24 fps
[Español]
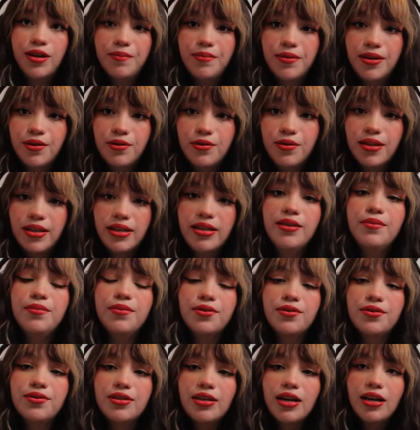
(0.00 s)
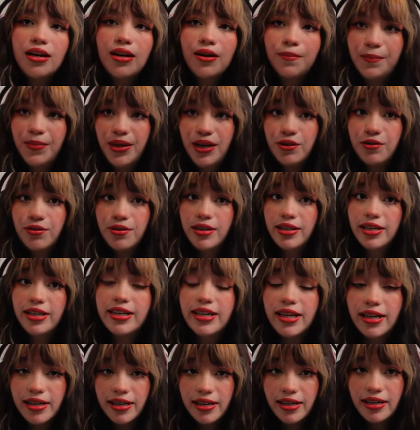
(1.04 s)
que veo libros, veo
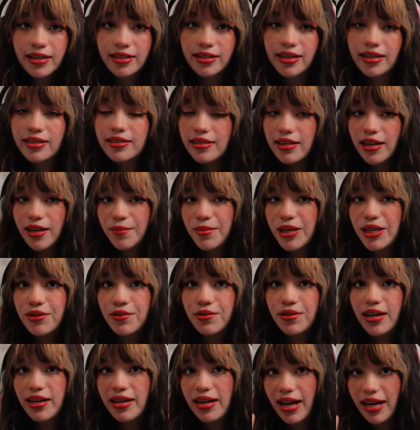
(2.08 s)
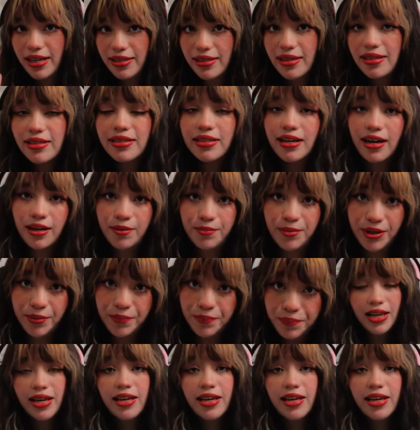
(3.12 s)
líneas rectas que me ayudan a centrarme.